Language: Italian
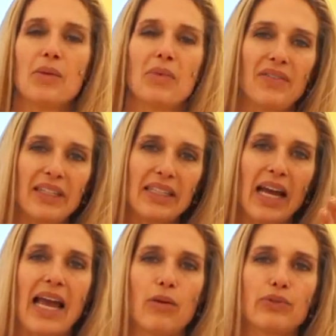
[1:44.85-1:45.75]
ma la
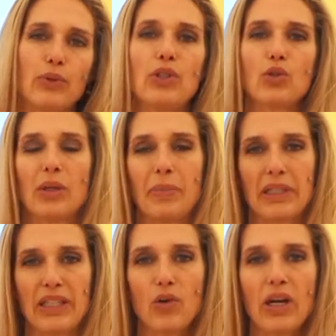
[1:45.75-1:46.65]
verità è un frullatore
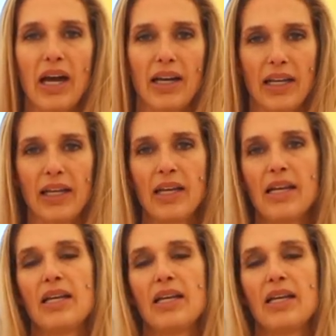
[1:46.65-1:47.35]
particolare